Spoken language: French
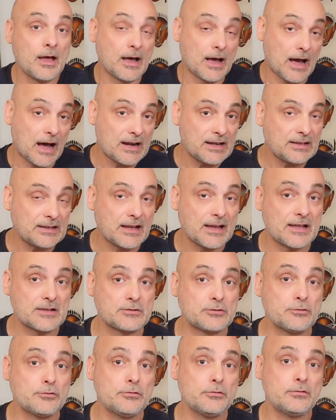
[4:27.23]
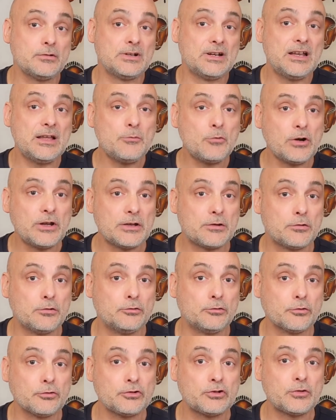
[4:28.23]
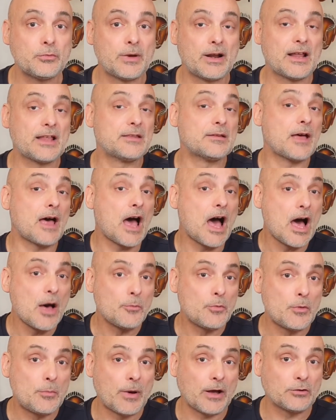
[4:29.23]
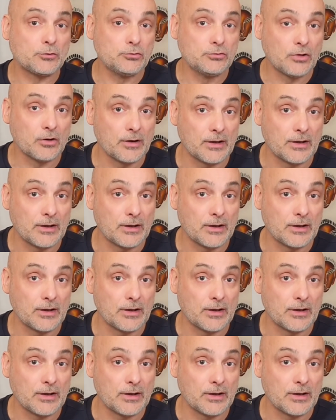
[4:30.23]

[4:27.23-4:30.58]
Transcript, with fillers: À l'état gazeux, les molécules d'eau se baladent un peu partout dans